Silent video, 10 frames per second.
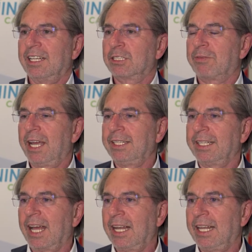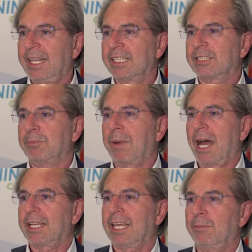Das war in den allerersten
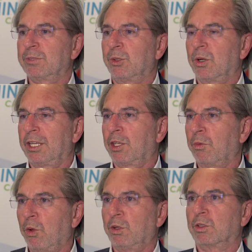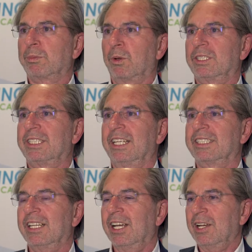Barcamps noch ein Gewöhnungsprozess.